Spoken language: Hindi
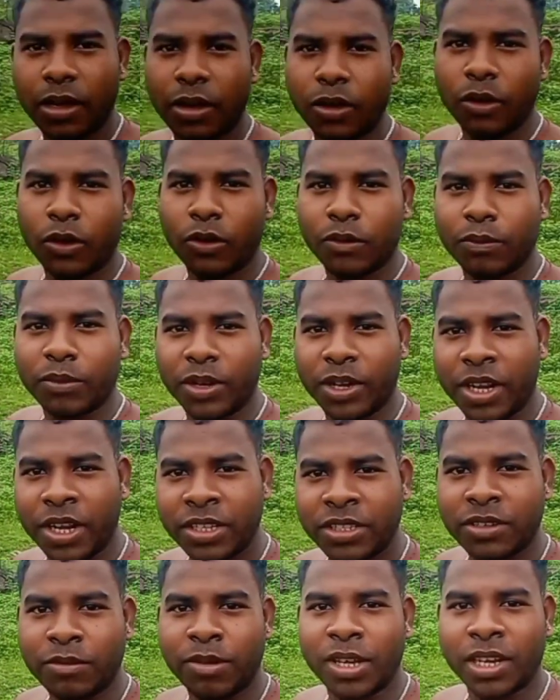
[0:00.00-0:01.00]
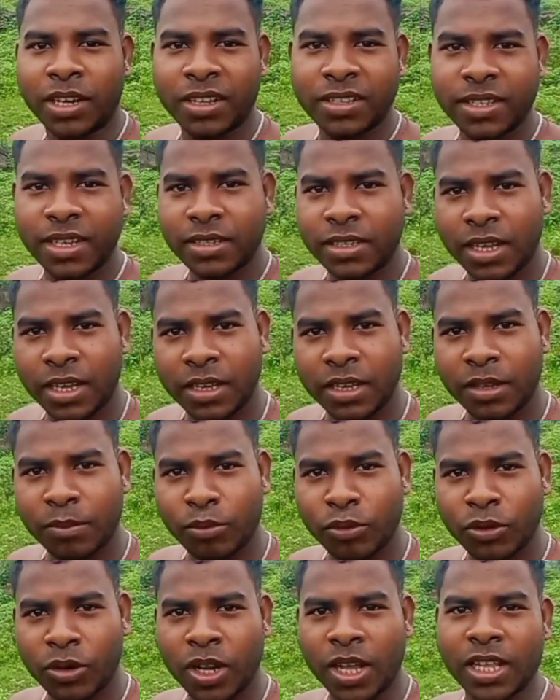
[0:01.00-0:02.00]
और फ्रेंड्स मैंने जैसे कि
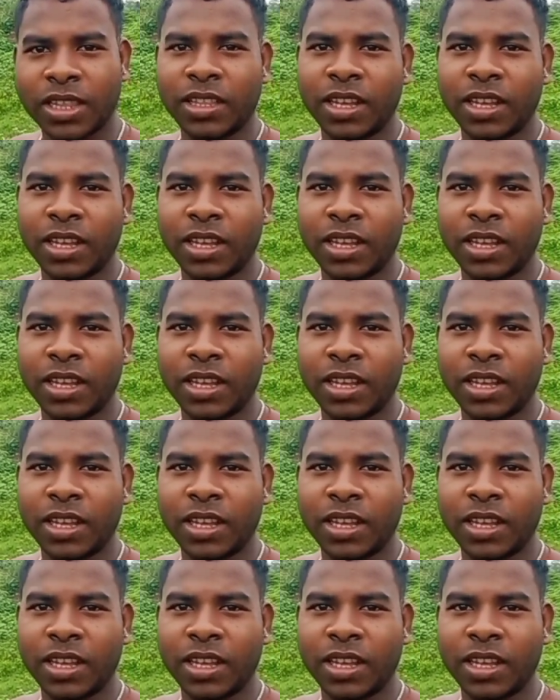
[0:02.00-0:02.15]
बोला